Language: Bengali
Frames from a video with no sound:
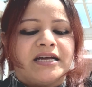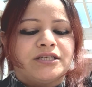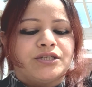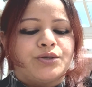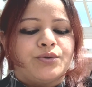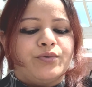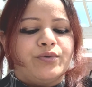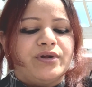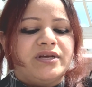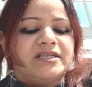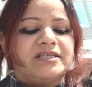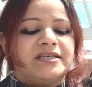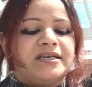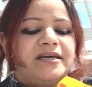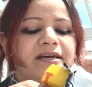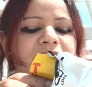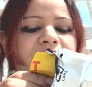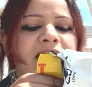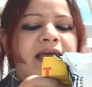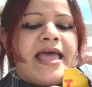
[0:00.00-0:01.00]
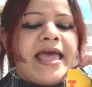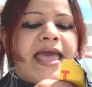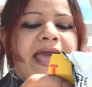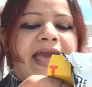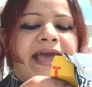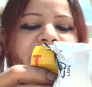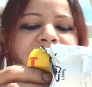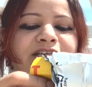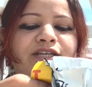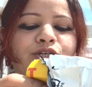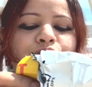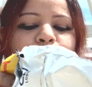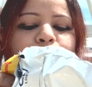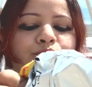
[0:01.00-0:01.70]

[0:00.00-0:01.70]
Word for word: কাজ করেছে একটি